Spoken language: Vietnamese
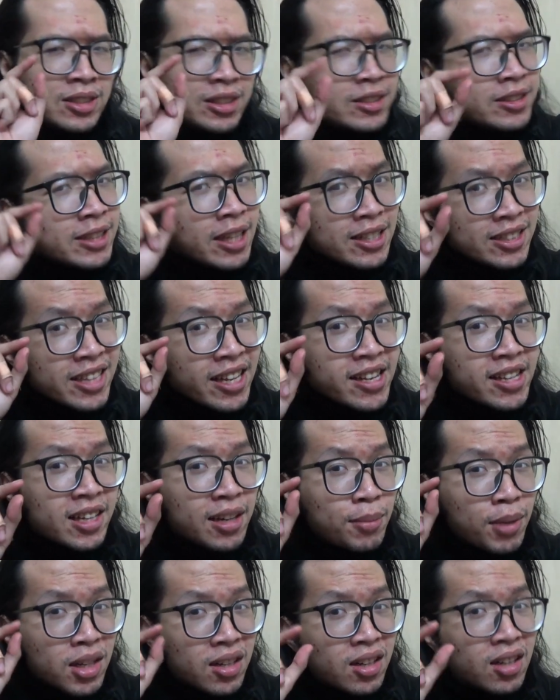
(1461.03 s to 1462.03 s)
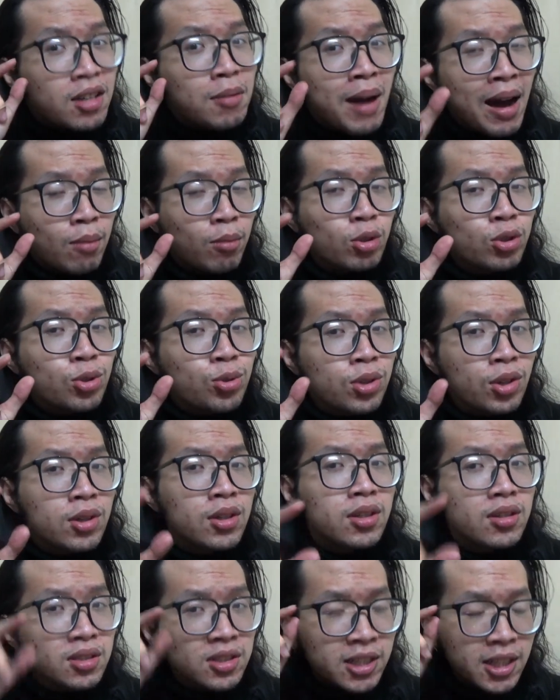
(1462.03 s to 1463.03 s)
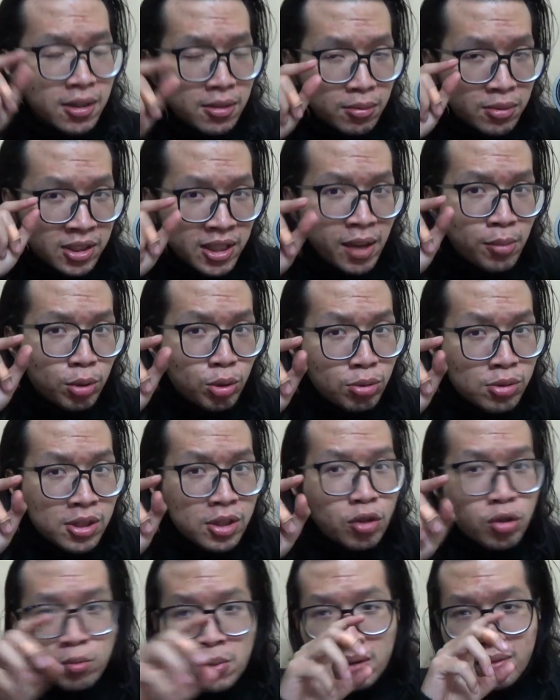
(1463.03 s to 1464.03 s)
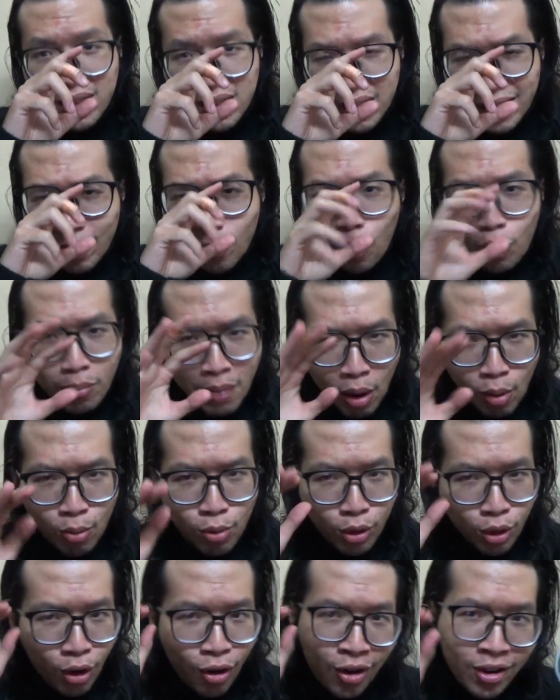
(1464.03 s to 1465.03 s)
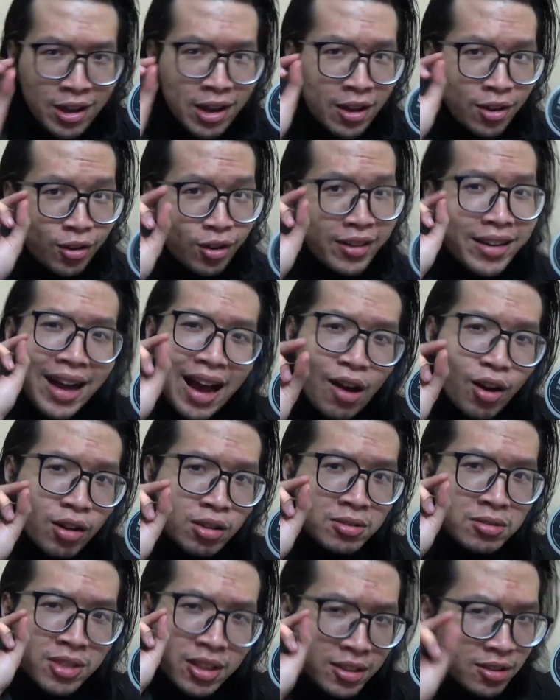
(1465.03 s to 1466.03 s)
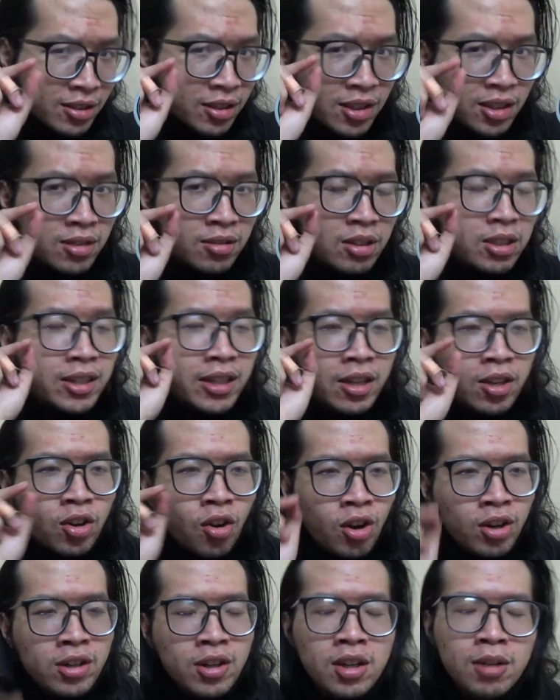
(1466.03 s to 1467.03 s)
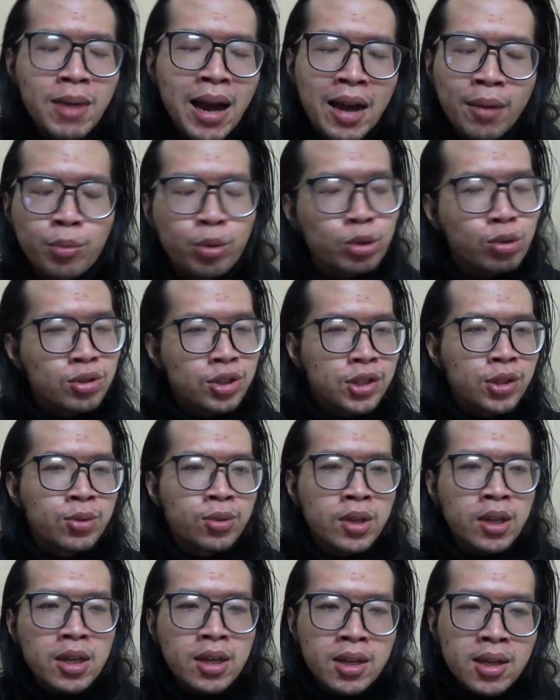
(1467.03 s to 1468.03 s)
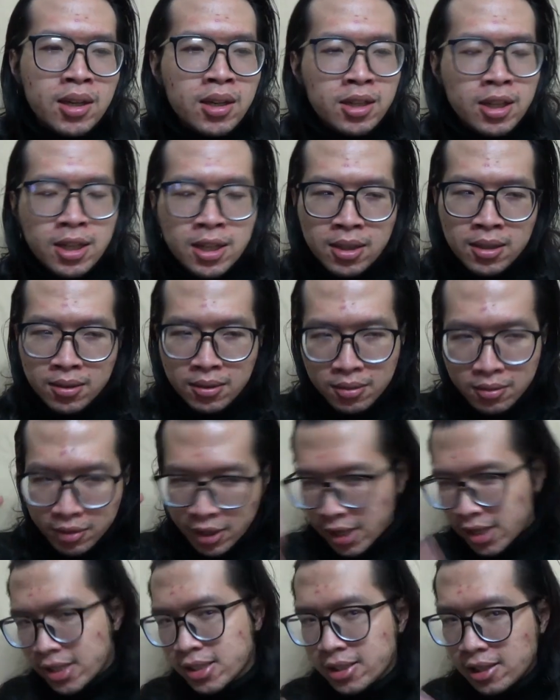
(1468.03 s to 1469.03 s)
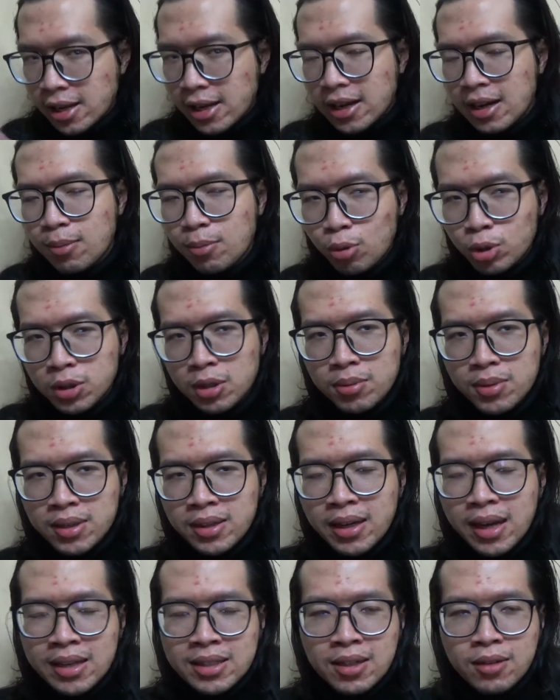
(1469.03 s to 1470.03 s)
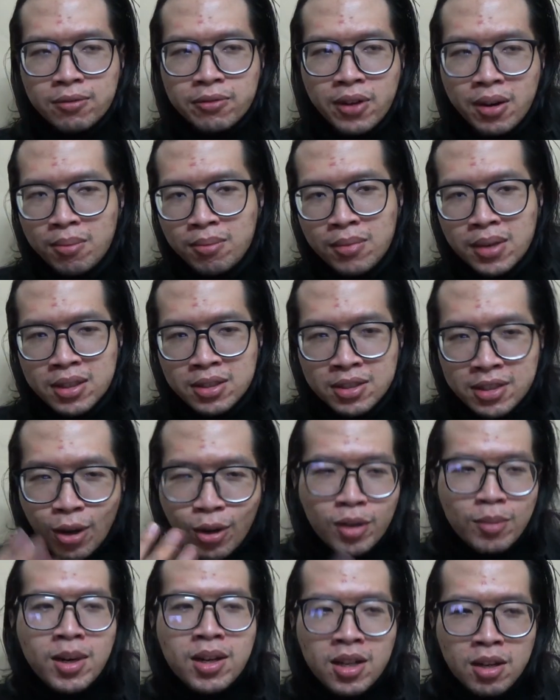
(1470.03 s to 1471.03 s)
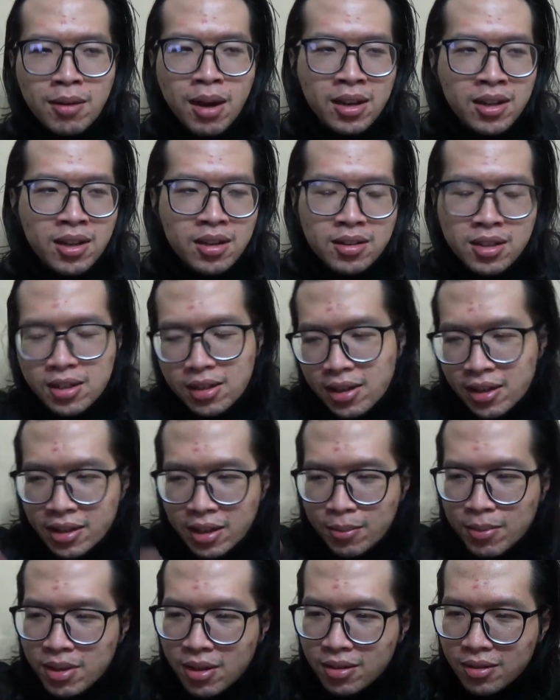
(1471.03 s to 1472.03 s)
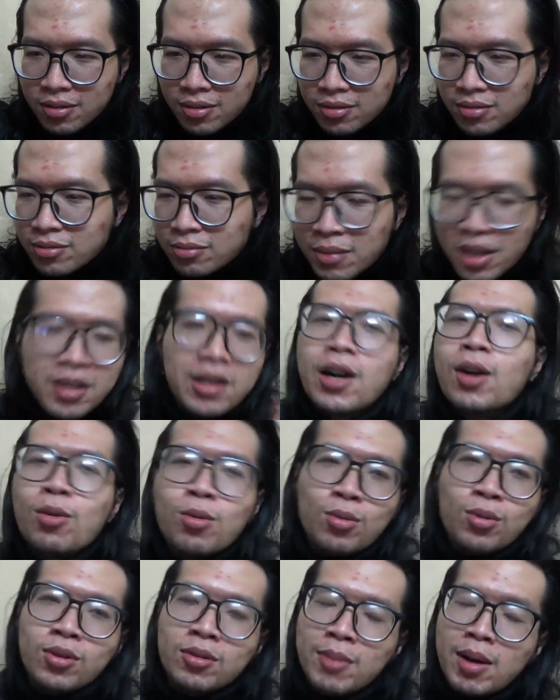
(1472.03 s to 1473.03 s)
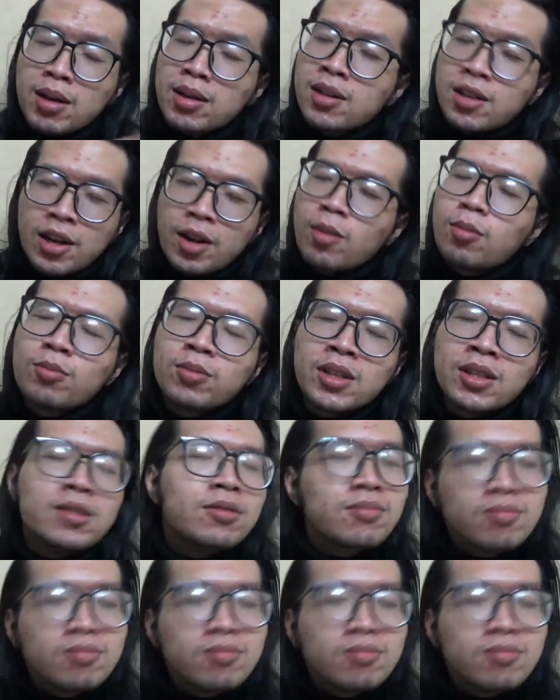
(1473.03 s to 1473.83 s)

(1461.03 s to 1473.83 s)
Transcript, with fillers: trên trên cái mức cơ bản một chút thôi trên trên một chút xíu bởi vì cái độ bóng của nó nó cao hơn nhỉnh hơn những cái con cơ bản một chút xíu thì đây sẽ là một trong những cái sản phẩm mà sau cái bước cơ bản nhất thì đến cái bước bắt đầu bước khởi động thì